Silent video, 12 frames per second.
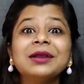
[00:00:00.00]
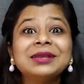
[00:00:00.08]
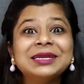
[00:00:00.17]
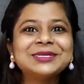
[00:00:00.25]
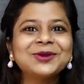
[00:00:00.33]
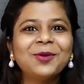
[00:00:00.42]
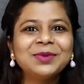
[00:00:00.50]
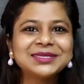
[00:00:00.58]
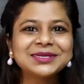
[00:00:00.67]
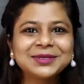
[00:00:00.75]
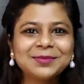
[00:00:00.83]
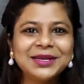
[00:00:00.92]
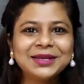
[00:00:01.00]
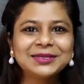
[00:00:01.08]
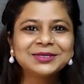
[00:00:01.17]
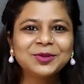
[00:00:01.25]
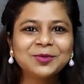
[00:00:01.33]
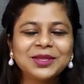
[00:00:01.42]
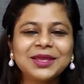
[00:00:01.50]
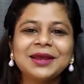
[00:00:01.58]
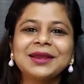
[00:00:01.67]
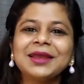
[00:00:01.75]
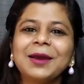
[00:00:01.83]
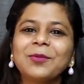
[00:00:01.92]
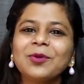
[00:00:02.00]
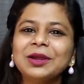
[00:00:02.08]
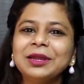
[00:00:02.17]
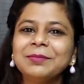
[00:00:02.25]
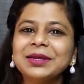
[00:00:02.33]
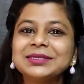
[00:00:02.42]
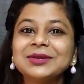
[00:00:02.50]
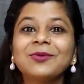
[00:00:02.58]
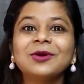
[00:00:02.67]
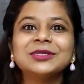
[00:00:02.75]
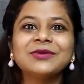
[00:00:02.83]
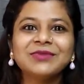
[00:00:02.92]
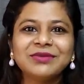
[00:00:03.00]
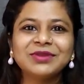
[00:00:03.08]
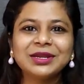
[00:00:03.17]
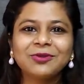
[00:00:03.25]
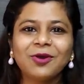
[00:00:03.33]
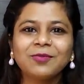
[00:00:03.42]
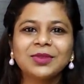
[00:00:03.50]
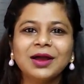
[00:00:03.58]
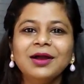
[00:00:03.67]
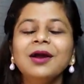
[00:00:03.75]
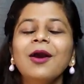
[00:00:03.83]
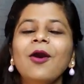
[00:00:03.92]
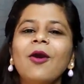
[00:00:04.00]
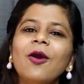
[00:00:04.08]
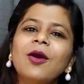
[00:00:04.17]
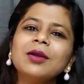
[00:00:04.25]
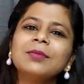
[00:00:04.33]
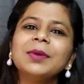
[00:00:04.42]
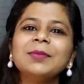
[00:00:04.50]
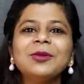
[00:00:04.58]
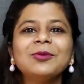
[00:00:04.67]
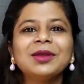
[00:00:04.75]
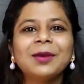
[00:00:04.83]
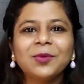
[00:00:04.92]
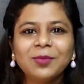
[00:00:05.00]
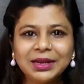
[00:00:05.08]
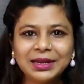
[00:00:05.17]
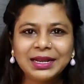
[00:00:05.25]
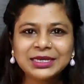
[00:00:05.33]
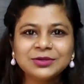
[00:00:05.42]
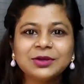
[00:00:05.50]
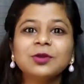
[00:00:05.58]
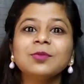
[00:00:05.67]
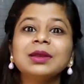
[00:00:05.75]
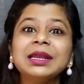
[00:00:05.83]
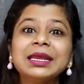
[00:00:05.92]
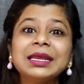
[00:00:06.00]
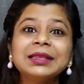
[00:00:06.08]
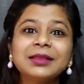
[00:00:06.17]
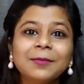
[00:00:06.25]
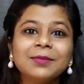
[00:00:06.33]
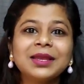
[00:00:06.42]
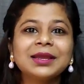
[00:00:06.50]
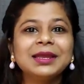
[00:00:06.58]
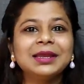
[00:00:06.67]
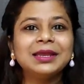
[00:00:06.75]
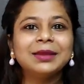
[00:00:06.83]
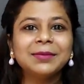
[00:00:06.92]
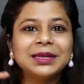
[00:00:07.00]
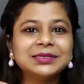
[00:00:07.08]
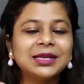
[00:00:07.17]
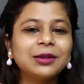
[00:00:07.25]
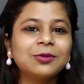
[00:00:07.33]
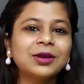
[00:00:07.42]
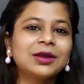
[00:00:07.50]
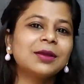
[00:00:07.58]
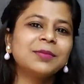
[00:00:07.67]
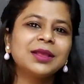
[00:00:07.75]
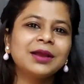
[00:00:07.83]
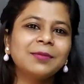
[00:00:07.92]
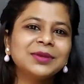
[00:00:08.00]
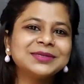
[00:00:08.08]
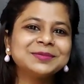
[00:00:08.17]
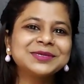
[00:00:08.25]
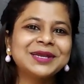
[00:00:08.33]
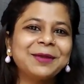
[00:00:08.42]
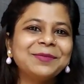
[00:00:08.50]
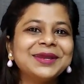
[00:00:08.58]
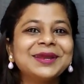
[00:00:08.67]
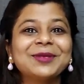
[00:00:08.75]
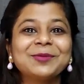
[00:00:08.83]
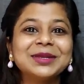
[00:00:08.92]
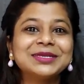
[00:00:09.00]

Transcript: नीचे कमेंट सेक्शन में लिख के ज़रूर बताना कि आपको इनमें से कौन सा फेवरेट टॉप था और मैं मिलूंगी आपको मेरे नेक्स्ट वीडियो में लेकिन तब तक के लिए मेरे चैनल को अगर अब तक आपने सब्सक्राइब नहीं किया तो